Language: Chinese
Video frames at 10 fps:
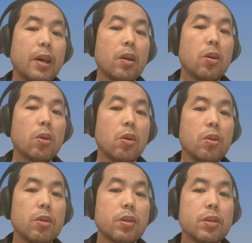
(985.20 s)
然
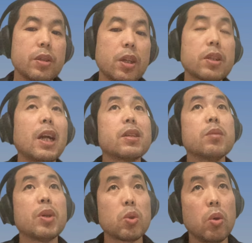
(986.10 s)
后相差
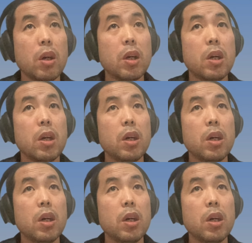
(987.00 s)
了这么多？